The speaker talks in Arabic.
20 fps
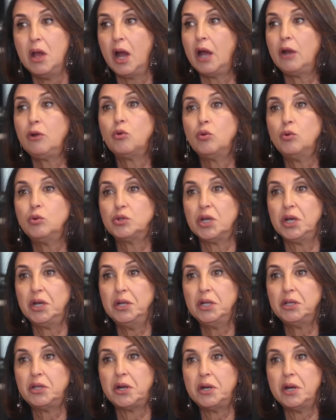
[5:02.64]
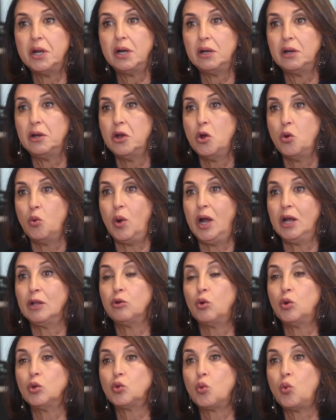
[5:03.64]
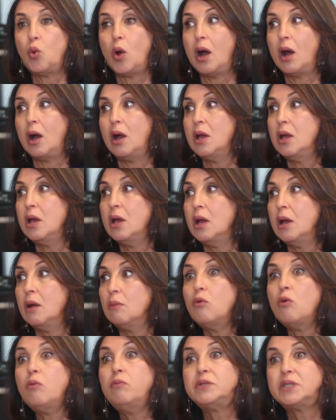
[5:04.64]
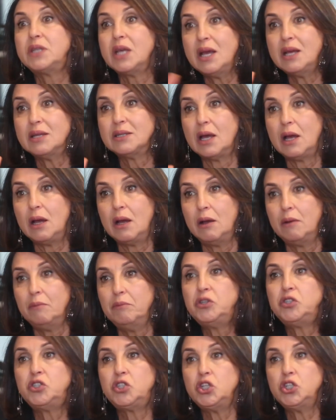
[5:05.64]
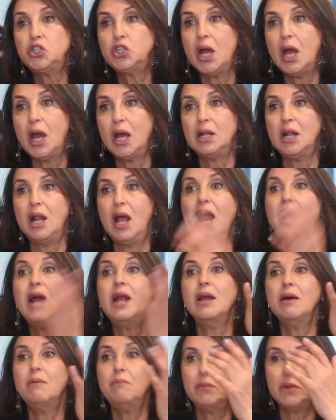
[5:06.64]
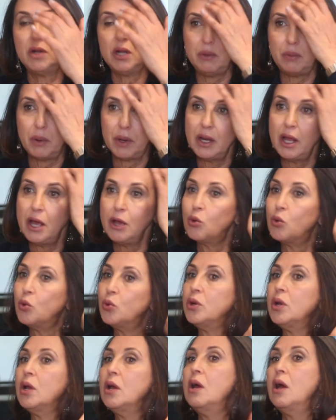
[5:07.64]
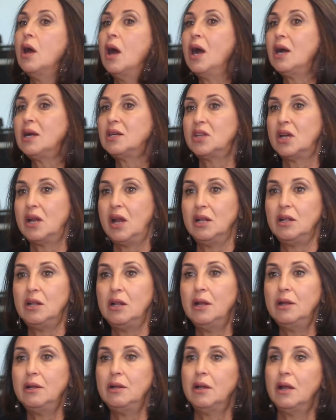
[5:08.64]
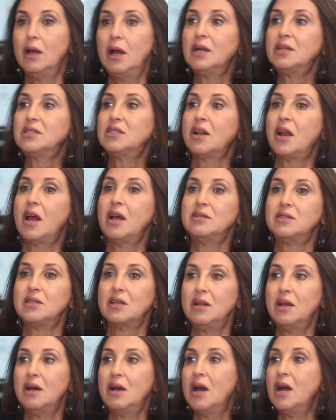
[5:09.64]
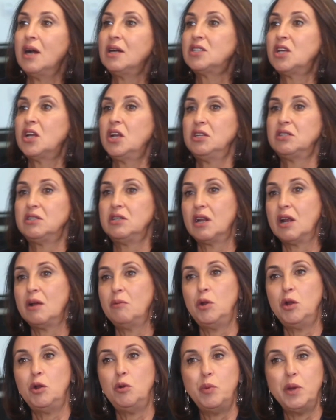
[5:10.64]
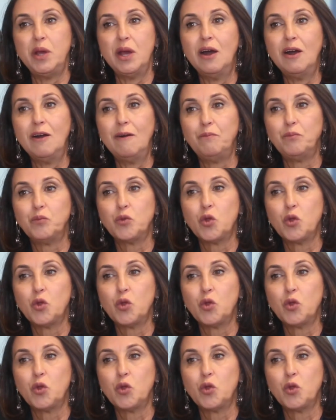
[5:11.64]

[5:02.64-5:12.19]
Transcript: غنكونوا حتى حنا درنا واحد الخطوه ممتازه باتجاه هذا العالم اللي بغينا يكون اكثر عدلا اكثر انسنه اكثر احترام للبيئه